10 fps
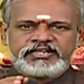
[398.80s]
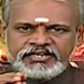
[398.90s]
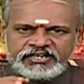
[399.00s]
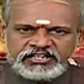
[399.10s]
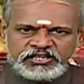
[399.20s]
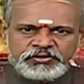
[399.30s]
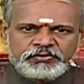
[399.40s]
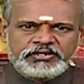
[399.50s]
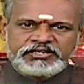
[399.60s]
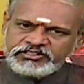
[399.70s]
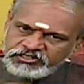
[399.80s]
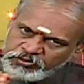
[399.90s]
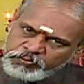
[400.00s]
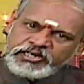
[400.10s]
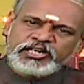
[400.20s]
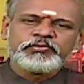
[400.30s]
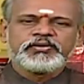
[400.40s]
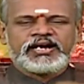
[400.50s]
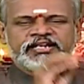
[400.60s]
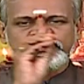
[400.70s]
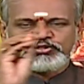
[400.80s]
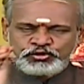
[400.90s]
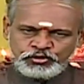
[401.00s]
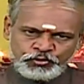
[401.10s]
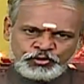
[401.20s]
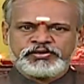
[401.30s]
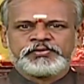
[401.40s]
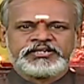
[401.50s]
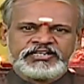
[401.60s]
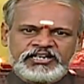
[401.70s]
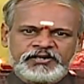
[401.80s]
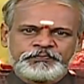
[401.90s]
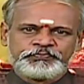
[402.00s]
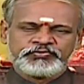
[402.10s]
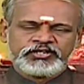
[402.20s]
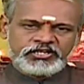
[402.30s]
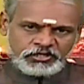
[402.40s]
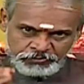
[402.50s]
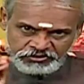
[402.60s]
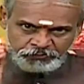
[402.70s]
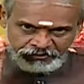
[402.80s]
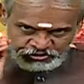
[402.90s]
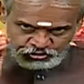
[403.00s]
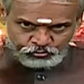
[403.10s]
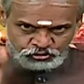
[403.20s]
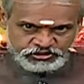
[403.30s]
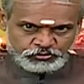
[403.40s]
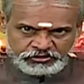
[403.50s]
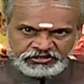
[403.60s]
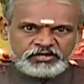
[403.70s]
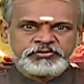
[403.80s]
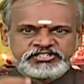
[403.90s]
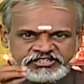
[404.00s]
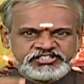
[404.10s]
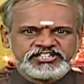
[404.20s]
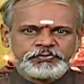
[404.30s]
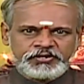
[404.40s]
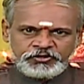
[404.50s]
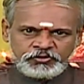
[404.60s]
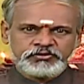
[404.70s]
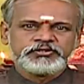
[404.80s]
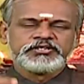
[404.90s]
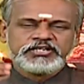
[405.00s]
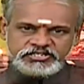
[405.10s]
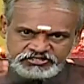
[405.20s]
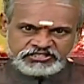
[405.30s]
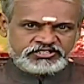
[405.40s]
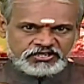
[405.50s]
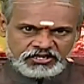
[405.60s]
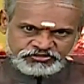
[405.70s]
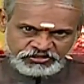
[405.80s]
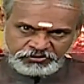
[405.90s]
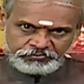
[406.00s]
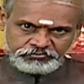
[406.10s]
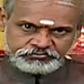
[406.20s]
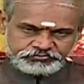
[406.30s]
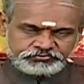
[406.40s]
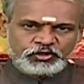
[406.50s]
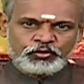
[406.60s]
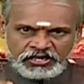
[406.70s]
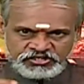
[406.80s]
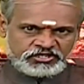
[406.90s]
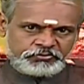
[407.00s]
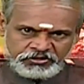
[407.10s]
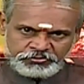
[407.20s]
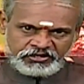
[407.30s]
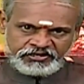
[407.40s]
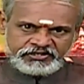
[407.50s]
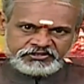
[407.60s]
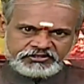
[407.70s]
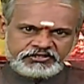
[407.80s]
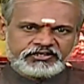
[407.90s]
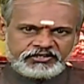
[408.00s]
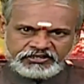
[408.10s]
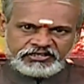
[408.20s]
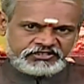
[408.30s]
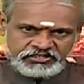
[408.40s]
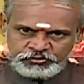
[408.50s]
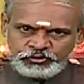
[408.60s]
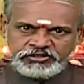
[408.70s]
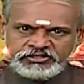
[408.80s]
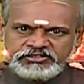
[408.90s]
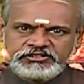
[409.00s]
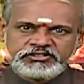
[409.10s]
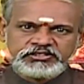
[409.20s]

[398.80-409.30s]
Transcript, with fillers: இரண்டு நிமிடம் கழித்து மீண்டும் ஐந்து சுற்று பொறுமையாக பண்ணிக்கலாம் இப்போ இந்த பயிற்சி முடித்த உடனே நம்ம சிகிச்சையாக பார்க்குறோம் சசங்காசனம் ஒரு ஆசனம் பண்ண போகிறாங்க கண்களை திறந்து கொள்ளுங்கள்